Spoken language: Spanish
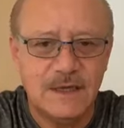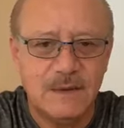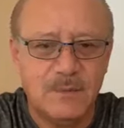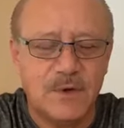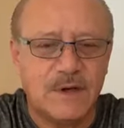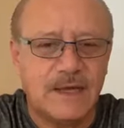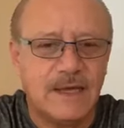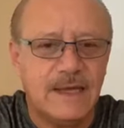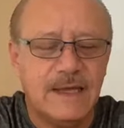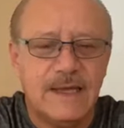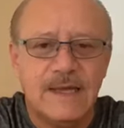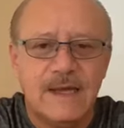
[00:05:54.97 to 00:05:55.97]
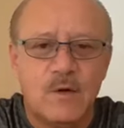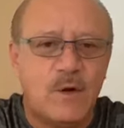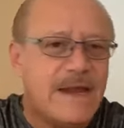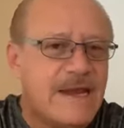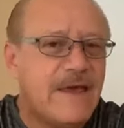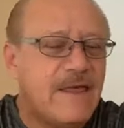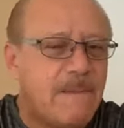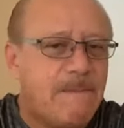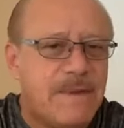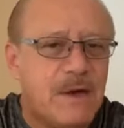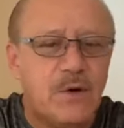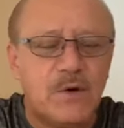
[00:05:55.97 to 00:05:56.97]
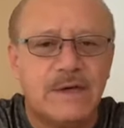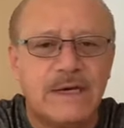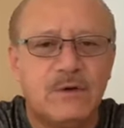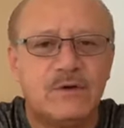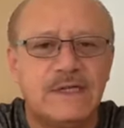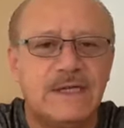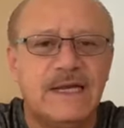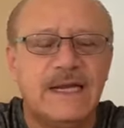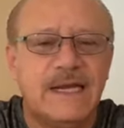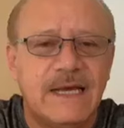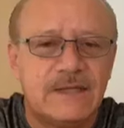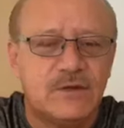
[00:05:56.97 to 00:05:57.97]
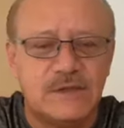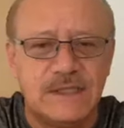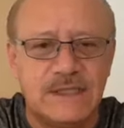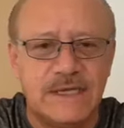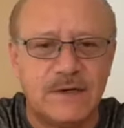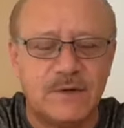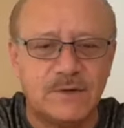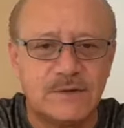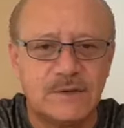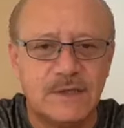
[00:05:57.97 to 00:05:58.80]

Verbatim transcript: porque no hay nada peor que no tener en qué sostenernos.